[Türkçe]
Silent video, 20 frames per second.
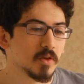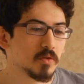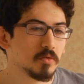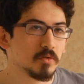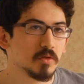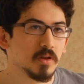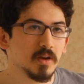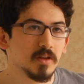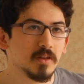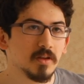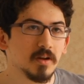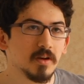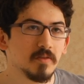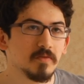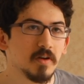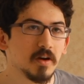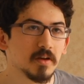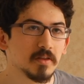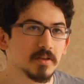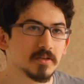olaylara
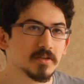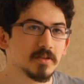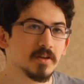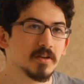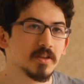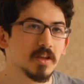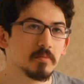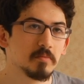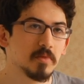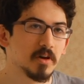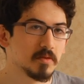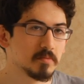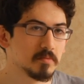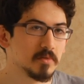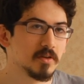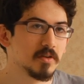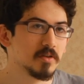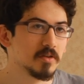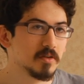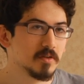farklı açılardan
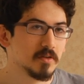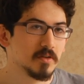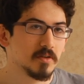bakmayı